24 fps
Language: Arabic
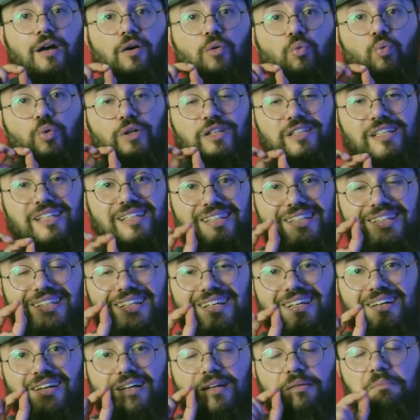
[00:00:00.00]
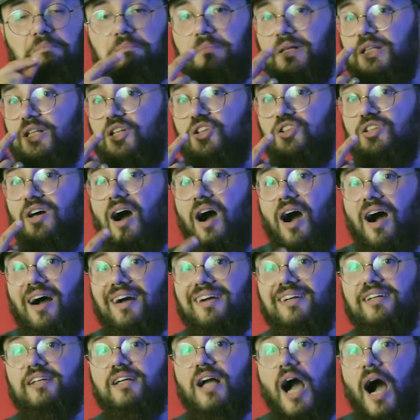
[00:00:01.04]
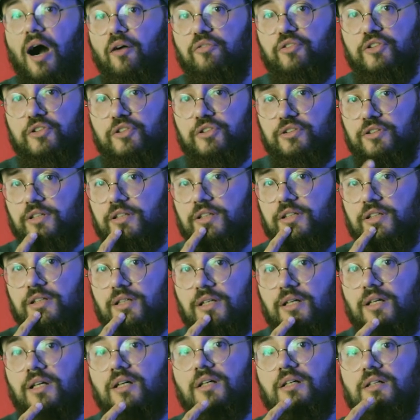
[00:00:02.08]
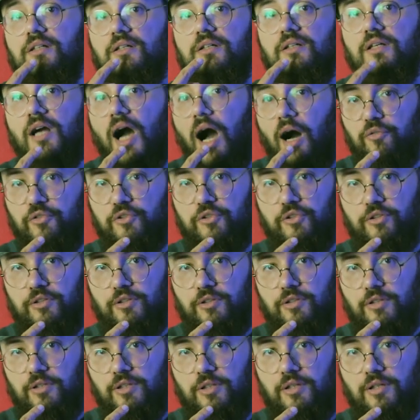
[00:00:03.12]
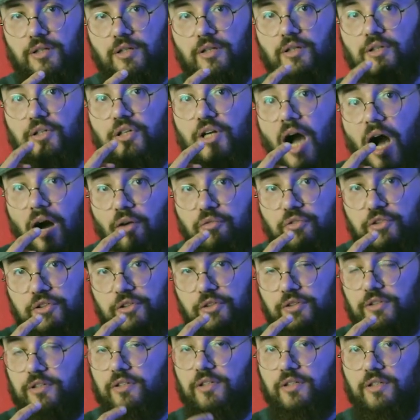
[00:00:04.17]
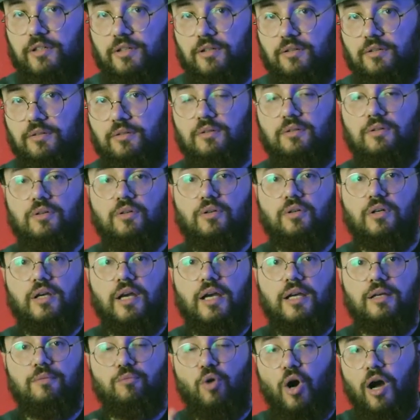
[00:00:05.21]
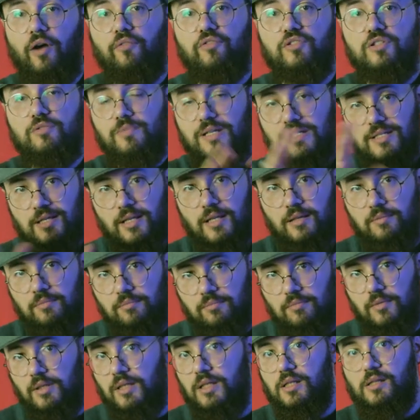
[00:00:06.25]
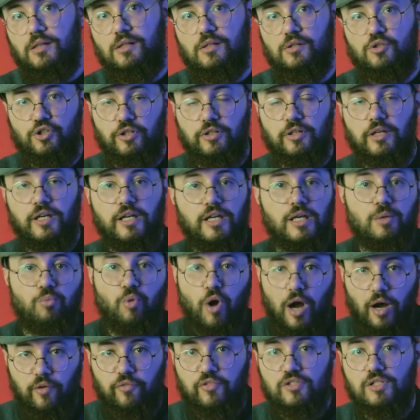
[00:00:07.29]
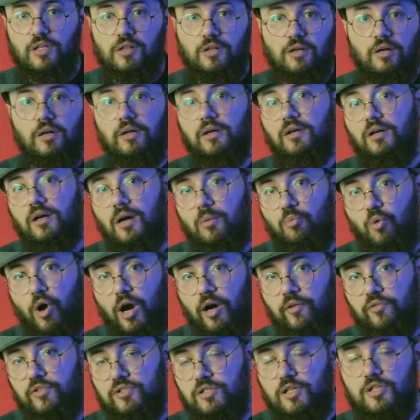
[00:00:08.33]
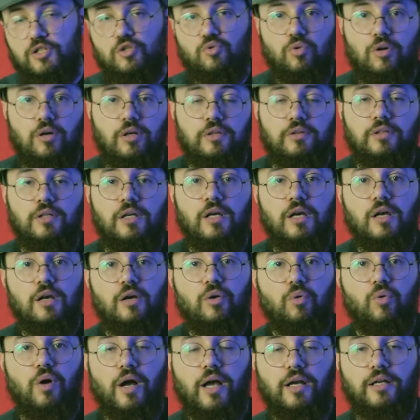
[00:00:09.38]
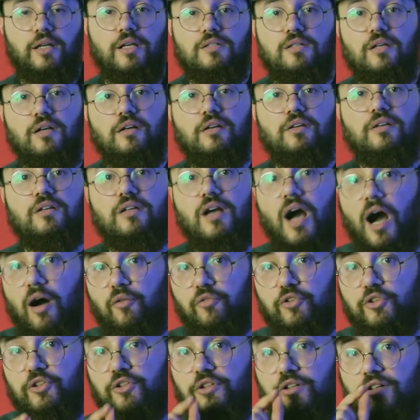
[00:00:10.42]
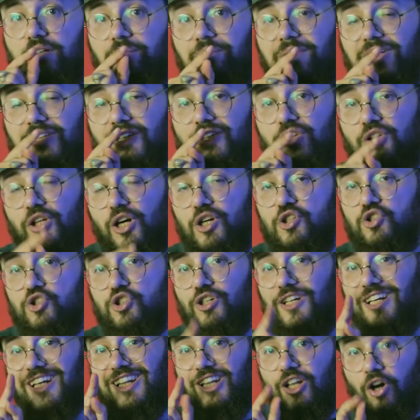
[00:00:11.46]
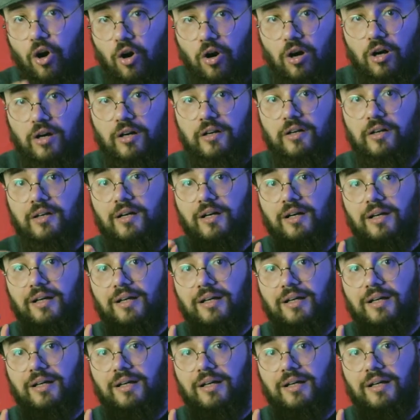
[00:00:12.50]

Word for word: ودي بننطقها governor governor governor اوكي محافظ مثلا الشرقيه محافظ القاهره محافظ اسوان وهكذا governor ما تنطقش الار